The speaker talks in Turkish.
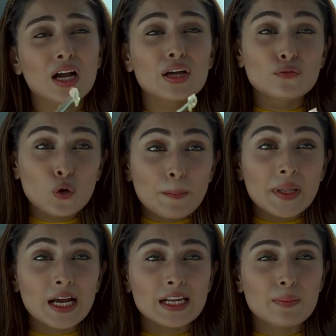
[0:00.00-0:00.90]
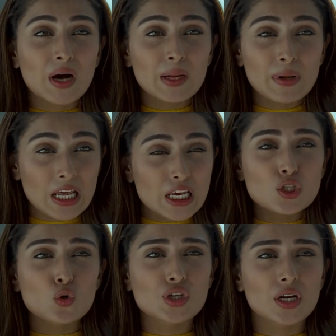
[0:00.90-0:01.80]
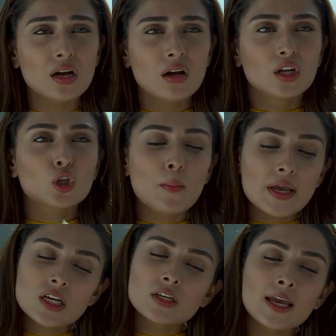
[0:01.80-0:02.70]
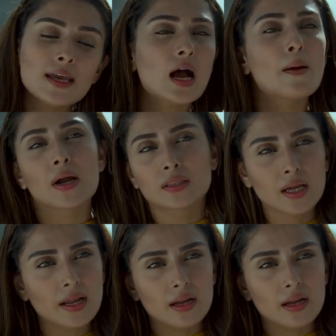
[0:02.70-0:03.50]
e, geleceğini düşünmüyorsa Hayatı boyunca bu işi